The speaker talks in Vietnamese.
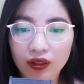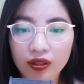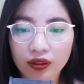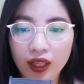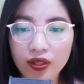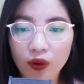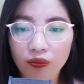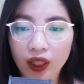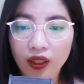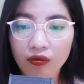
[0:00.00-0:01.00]
Như thấy
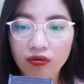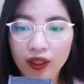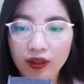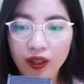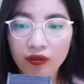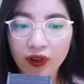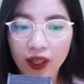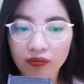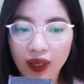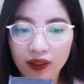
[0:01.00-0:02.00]
chồng mình không lên tiếng
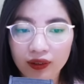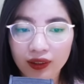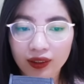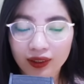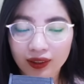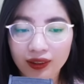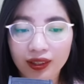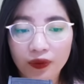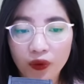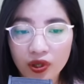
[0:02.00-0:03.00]
phản bác
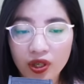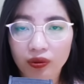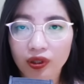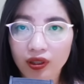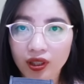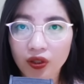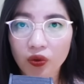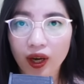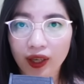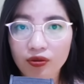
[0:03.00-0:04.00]
thì cô hiểu được ý
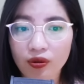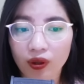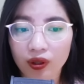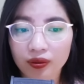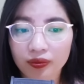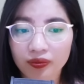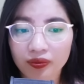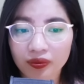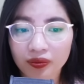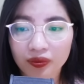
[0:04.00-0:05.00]
của anh rồi.
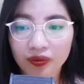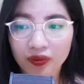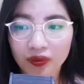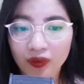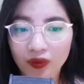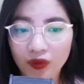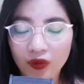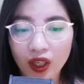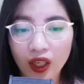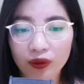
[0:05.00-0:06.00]

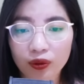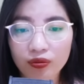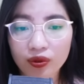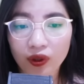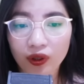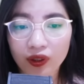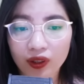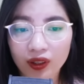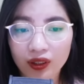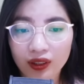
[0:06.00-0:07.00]
Vậy là đúng rồi.
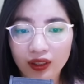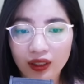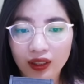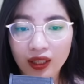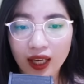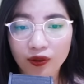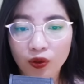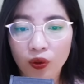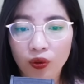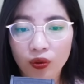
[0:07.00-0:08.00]
Anh
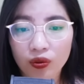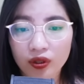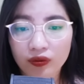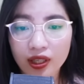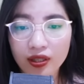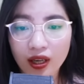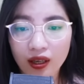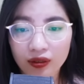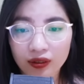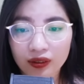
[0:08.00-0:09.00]
cổ hủ như vậy sao?